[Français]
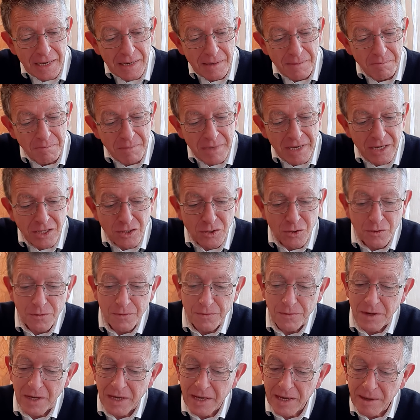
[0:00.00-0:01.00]
mais je
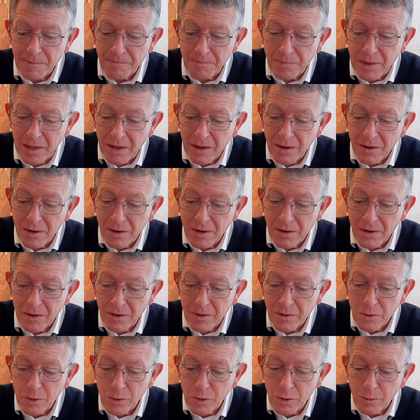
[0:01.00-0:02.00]
vais euh,
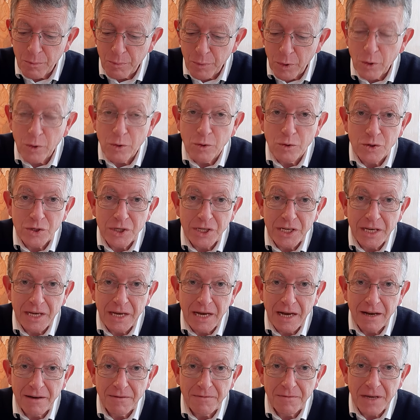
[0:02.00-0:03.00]
le
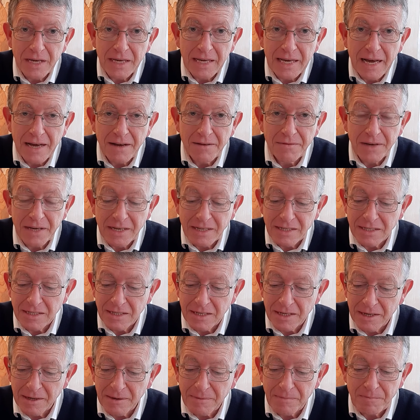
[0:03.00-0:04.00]
prolonger avec un
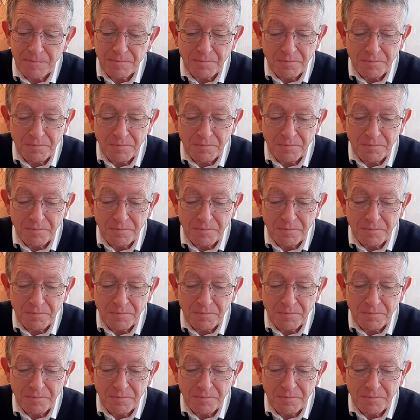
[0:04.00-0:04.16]
verset.